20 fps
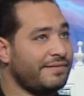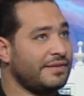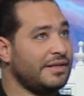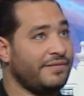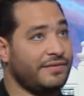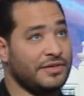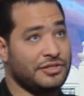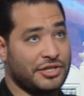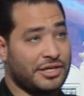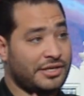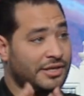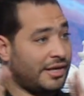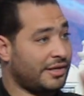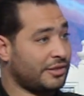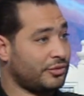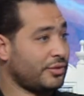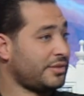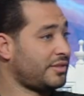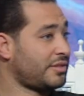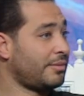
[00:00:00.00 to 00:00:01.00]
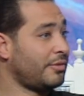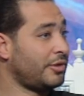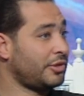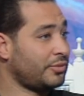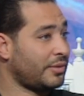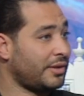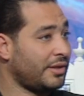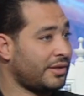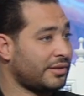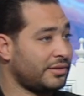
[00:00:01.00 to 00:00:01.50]
في جنه عرضها السماوات
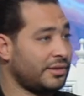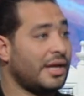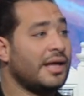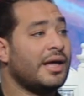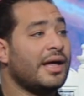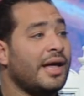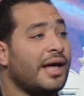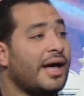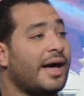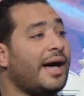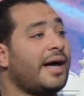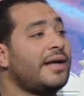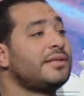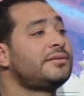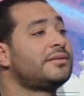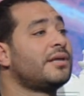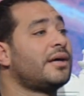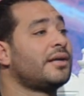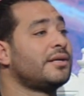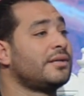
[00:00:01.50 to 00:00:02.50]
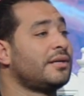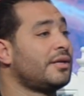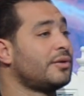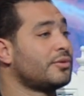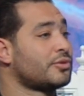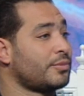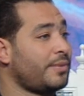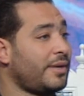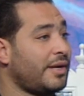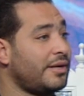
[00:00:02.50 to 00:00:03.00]
والارض اعدها الله
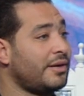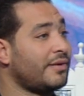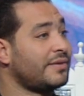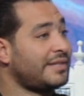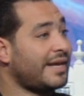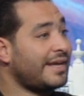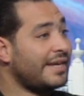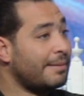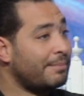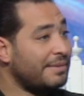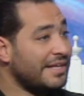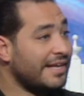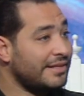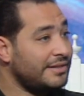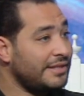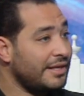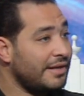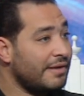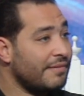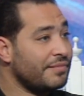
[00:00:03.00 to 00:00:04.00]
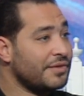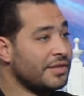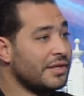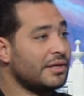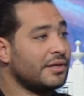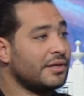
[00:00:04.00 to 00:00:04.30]
سبحانه وتعالى يعني بيدي الاجر